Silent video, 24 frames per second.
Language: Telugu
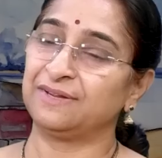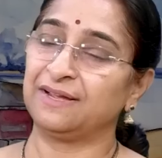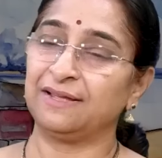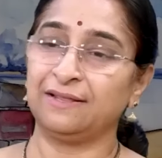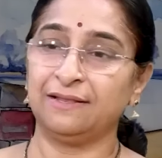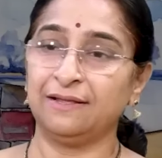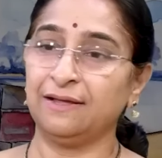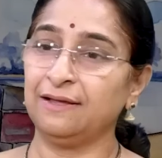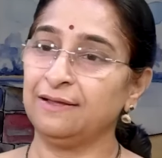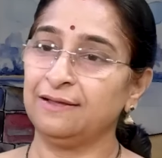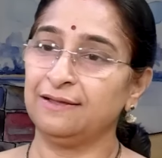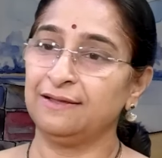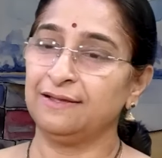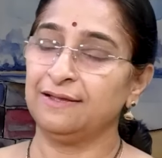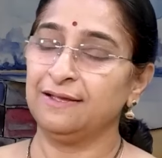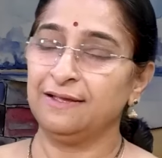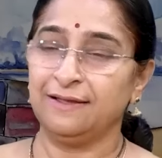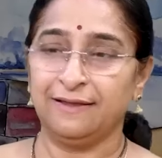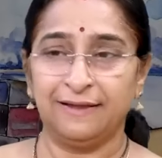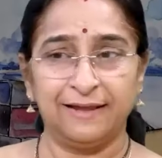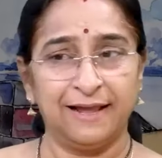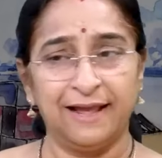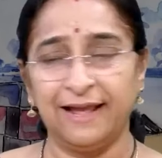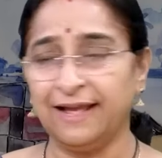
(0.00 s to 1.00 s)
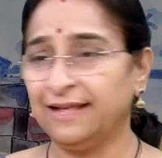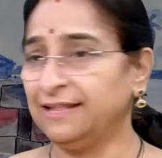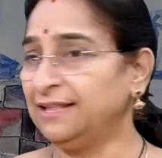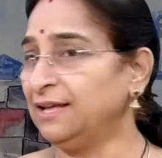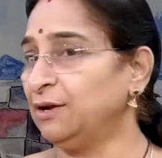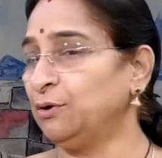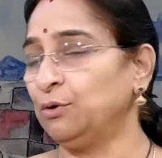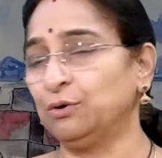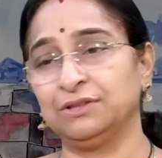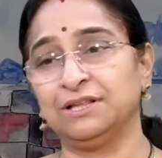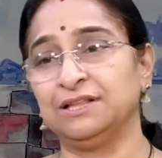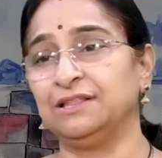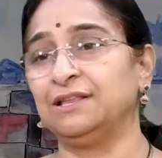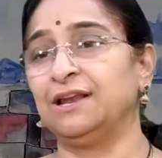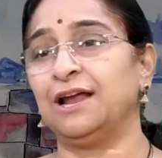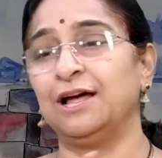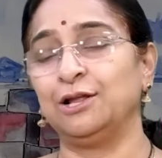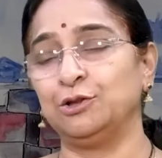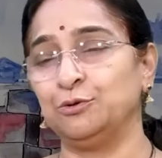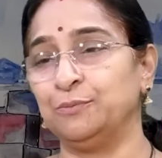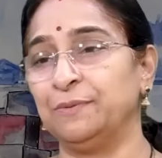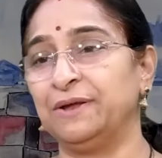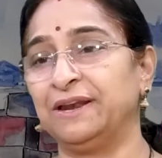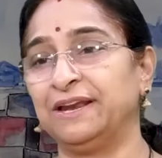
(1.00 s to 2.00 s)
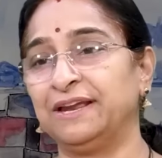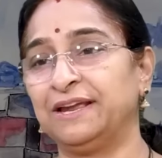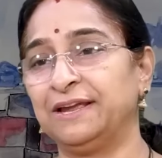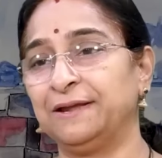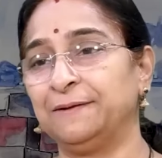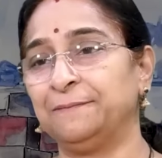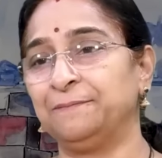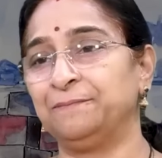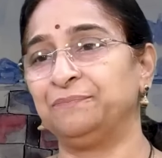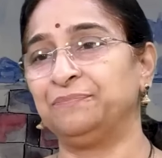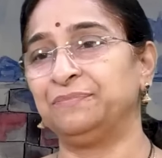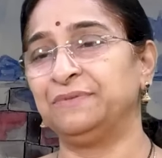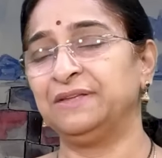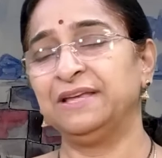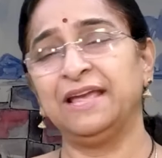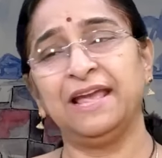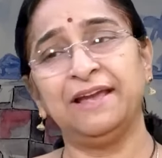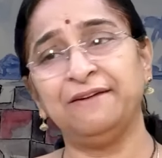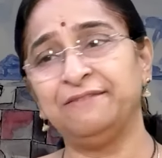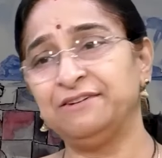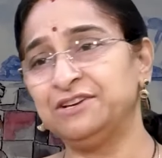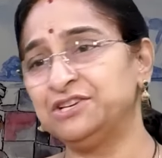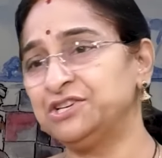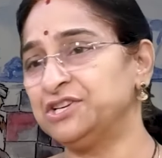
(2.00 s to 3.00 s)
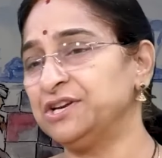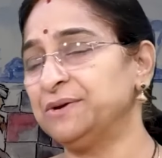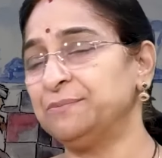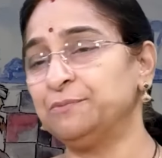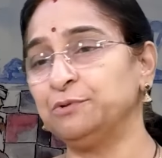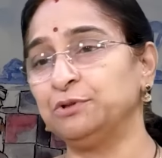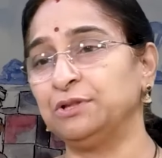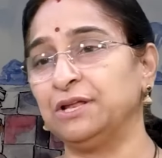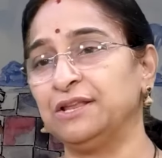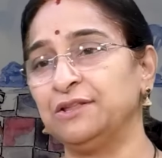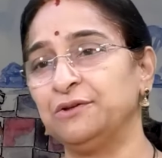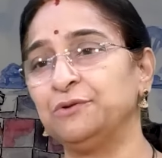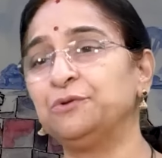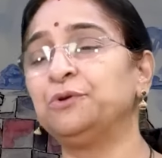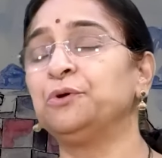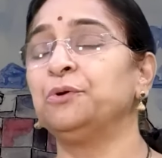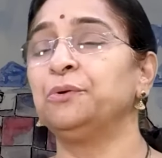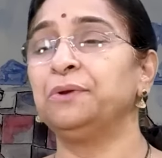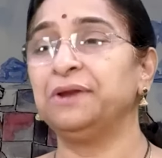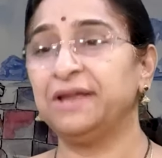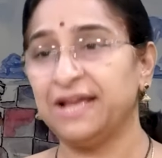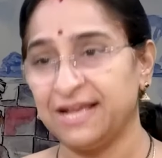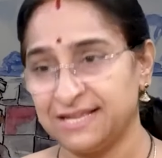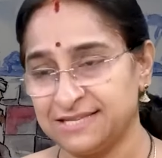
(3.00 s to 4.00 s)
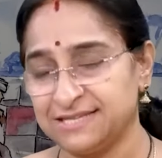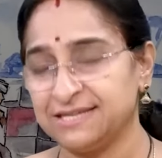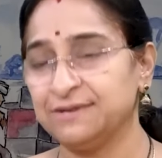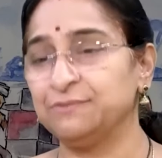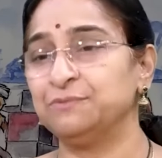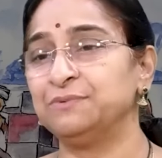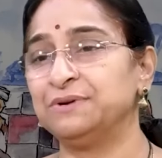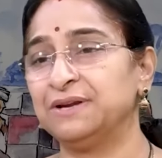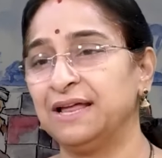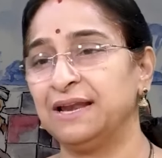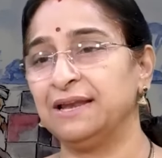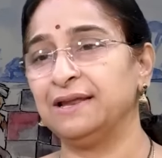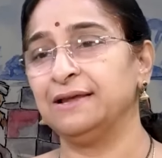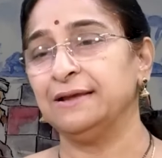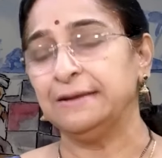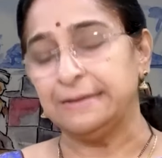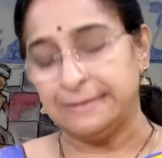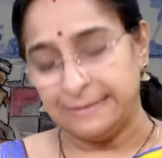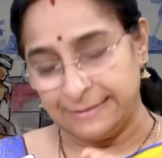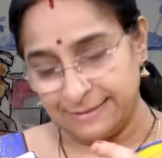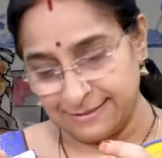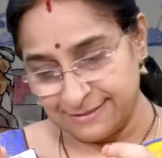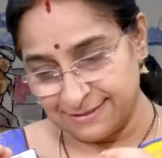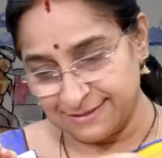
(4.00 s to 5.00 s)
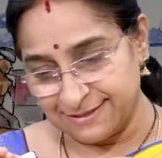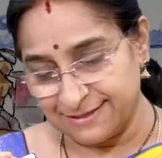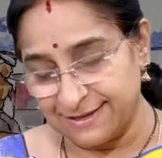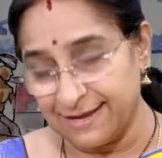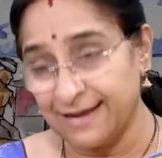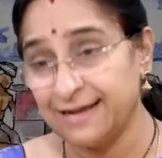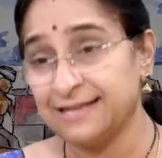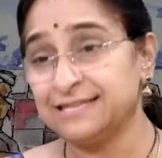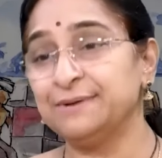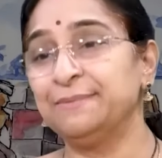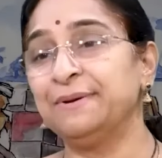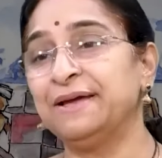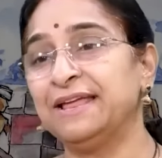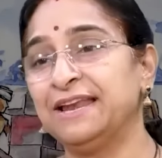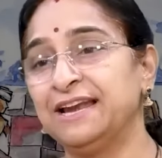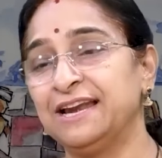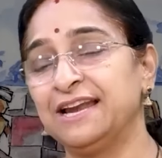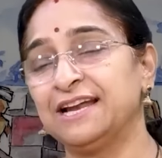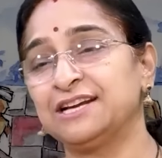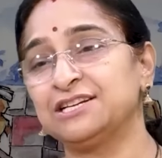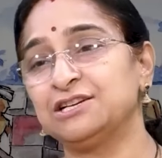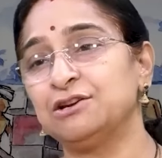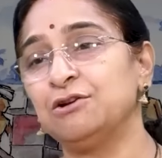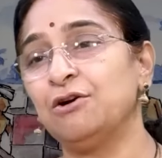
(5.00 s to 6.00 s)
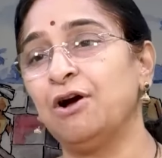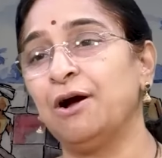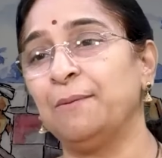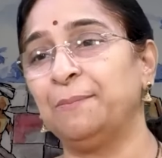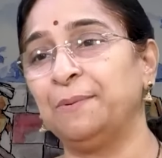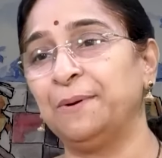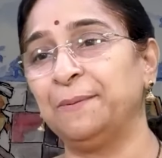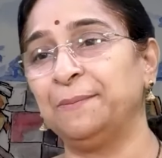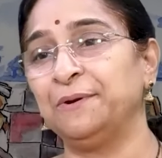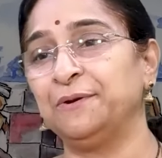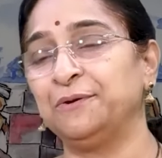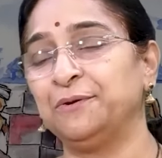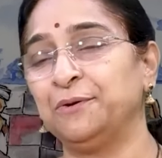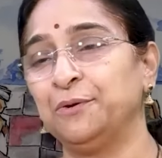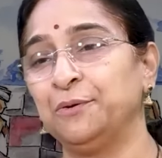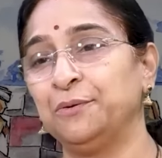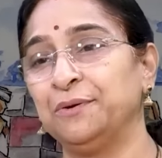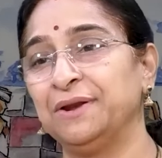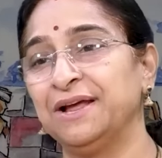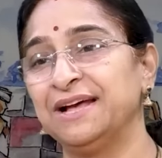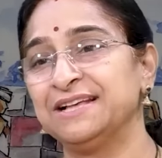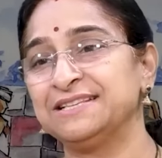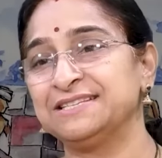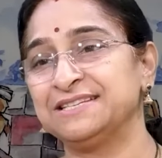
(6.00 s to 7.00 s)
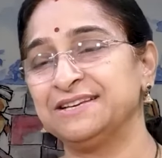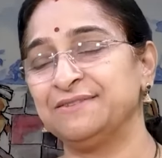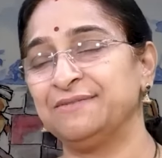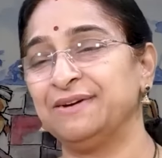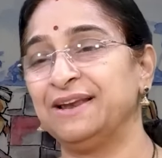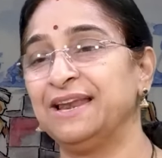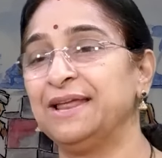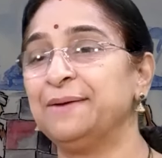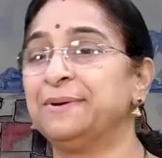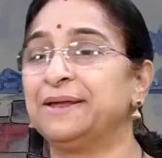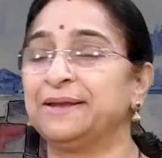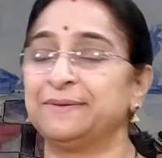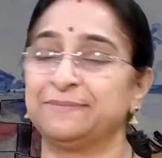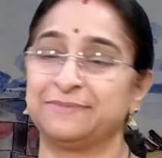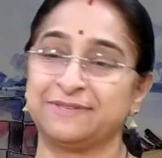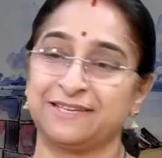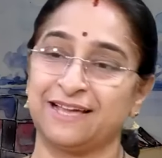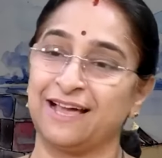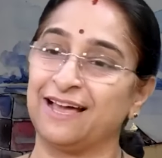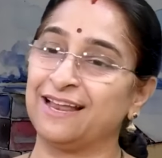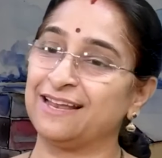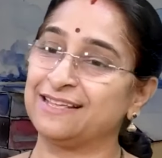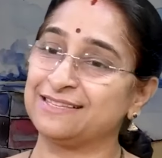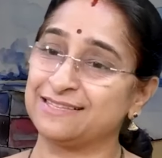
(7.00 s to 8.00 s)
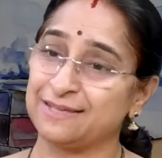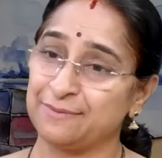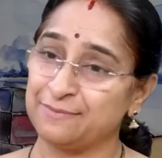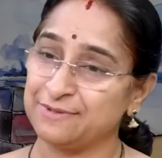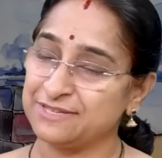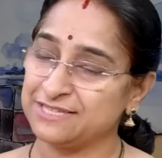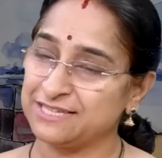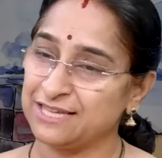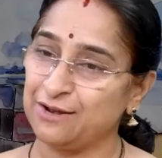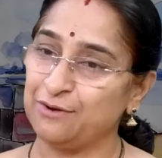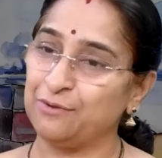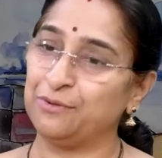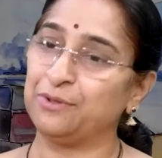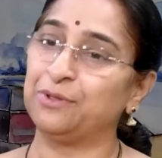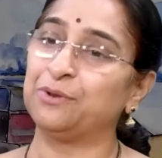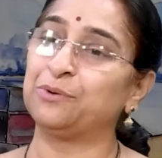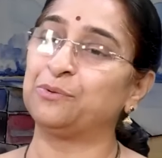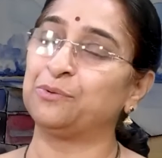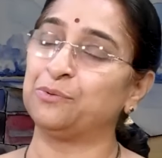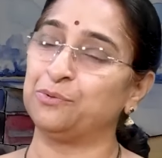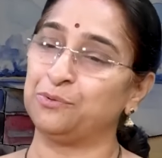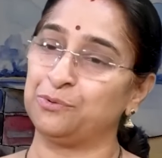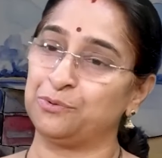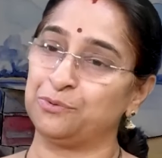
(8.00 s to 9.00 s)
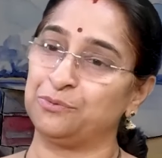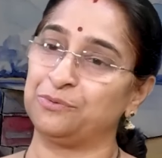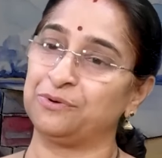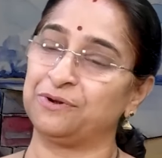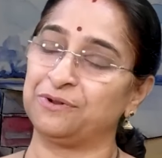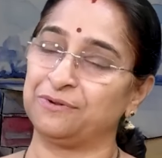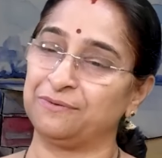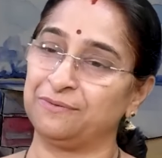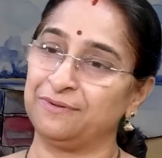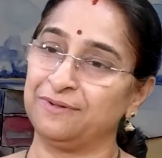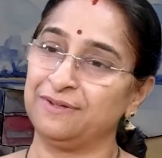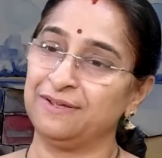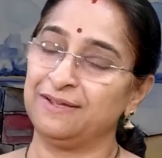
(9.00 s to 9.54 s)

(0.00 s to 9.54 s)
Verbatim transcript: కదా ఏది కొత్తది రాదు మనకి ఏ విషయమూ తెలియదు క్యూరియాసిటీ ఉండాలి సహజమైన లక్షణం అప్పుడప్పుడు క్యూరియాసిటీ వల్లే మనం చాలా సమస్యలు ఇరుక్కుంటుంటాం